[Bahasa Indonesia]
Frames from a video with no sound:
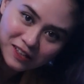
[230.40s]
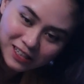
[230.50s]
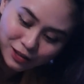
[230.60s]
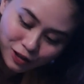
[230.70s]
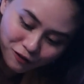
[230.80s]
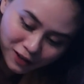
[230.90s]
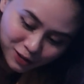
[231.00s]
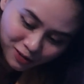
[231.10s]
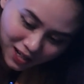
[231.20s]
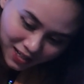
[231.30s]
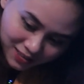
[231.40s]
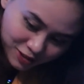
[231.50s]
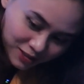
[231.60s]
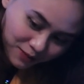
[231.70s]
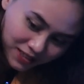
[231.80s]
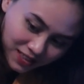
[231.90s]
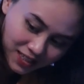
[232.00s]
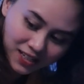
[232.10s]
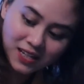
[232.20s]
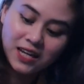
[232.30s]
level 1 level 2 mati
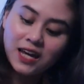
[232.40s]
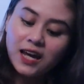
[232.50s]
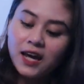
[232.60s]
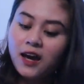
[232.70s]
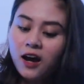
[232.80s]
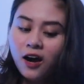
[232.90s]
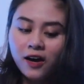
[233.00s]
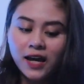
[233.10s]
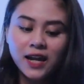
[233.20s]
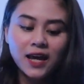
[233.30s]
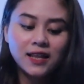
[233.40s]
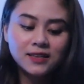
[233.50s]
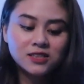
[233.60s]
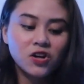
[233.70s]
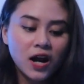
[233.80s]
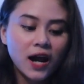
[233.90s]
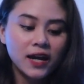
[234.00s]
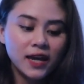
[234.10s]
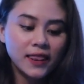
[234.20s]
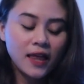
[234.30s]
Oke okay deh, let's
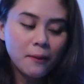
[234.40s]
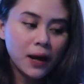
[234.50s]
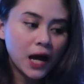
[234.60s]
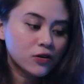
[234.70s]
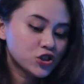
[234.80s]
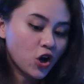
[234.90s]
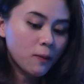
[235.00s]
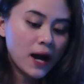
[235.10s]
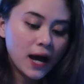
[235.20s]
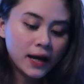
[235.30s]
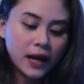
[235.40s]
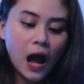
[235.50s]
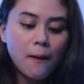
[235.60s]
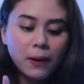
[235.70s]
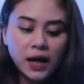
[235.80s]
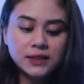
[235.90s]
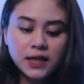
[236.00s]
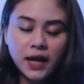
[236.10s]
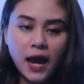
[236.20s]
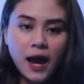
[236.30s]
try. Kita mau coba yang gampang
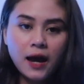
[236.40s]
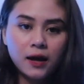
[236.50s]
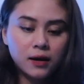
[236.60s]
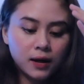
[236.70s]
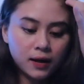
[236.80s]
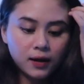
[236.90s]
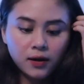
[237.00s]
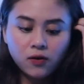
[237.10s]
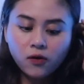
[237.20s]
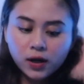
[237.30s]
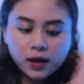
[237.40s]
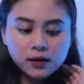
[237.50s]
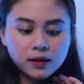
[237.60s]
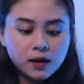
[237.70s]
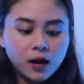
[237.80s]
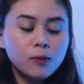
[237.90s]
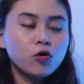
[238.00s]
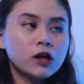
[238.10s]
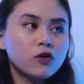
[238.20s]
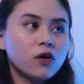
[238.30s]
aja ya, uh, goreng, eh
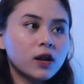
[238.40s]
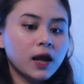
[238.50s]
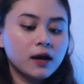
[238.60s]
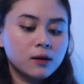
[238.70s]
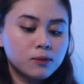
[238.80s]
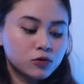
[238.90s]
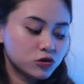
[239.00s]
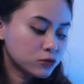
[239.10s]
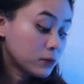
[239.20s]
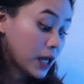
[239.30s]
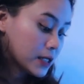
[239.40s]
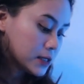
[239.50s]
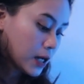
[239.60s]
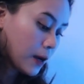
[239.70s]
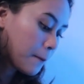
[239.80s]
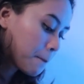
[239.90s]
bukan goreng, rebus mie aja.